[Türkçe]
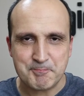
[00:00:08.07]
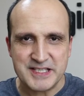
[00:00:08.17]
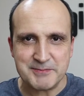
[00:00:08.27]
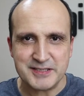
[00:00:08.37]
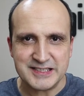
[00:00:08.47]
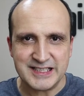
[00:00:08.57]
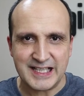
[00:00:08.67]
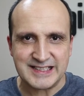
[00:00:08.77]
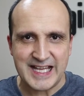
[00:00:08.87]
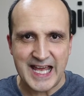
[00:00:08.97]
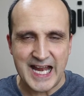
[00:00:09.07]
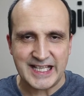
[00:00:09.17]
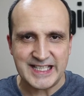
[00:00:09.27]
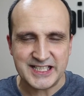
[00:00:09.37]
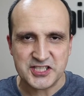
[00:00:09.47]
birbirinden değerli
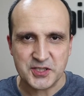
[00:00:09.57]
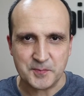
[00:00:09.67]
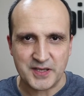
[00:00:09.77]
iki cep